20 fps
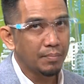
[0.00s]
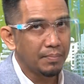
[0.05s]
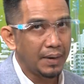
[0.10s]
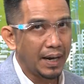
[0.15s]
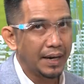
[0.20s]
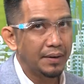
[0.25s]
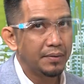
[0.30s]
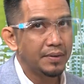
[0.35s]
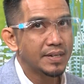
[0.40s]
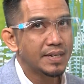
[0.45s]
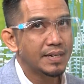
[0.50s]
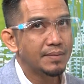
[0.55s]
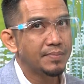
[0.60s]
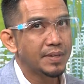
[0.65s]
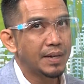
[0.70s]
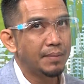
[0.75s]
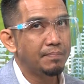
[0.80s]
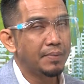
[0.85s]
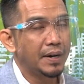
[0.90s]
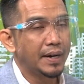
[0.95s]
กกฎหมายด้วย
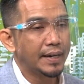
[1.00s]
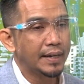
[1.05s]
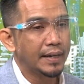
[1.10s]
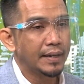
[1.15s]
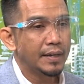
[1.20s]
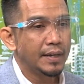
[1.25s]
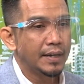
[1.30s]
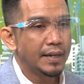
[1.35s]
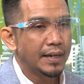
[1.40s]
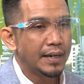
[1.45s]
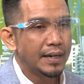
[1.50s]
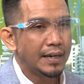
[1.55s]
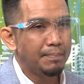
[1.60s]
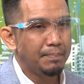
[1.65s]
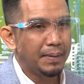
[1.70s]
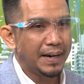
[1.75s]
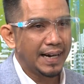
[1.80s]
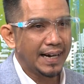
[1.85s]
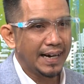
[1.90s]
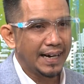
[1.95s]
ซ้ำไปเนี่ยคื
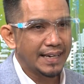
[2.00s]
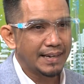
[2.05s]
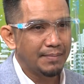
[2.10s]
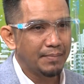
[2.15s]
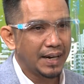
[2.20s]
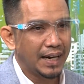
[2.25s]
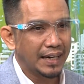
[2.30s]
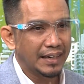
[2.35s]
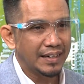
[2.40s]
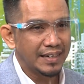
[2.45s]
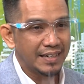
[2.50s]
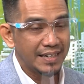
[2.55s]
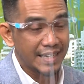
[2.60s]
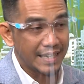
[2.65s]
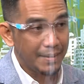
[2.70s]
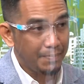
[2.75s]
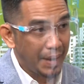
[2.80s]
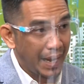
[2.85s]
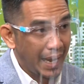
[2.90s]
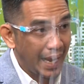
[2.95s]
อปัญหาสำคัญก็คือ
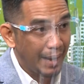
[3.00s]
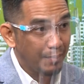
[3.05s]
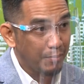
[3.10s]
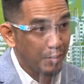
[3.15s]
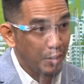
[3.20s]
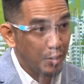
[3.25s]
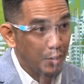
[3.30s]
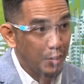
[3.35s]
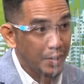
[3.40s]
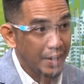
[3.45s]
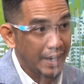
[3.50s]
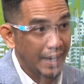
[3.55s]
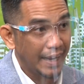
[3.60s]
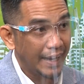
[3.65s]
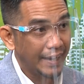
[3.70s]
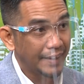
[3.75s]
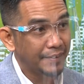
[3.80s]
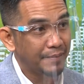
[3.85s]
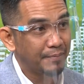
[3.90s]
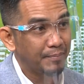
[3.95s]
สภาพของคน
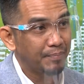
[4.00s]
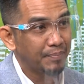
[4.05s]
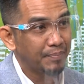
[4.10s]
งาน